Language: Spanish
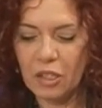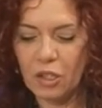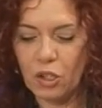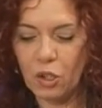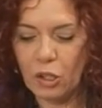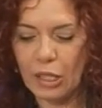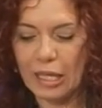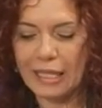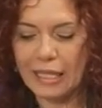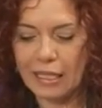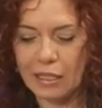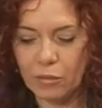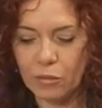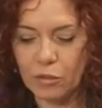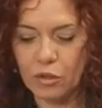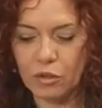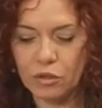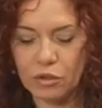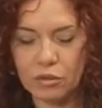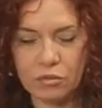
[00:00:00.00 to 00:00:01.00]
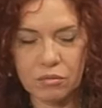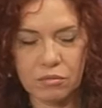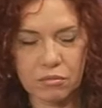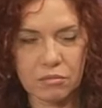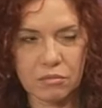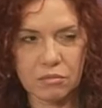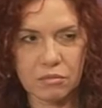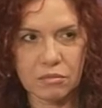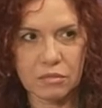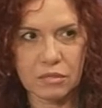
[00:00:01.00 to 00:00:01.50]
lo que queremos
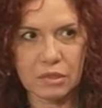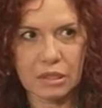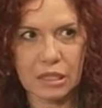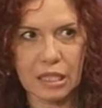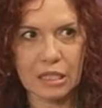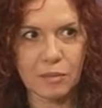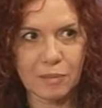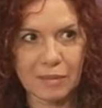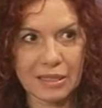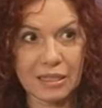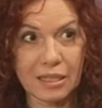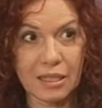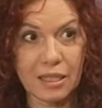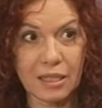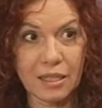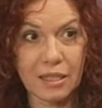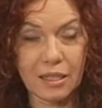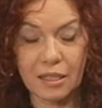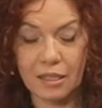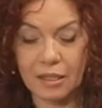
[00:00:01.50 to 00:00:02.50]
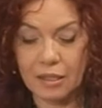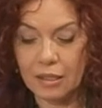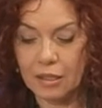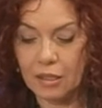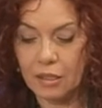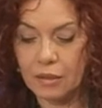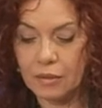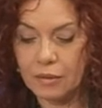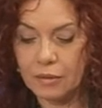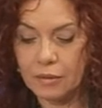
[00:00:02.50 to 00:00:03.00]
transmitir y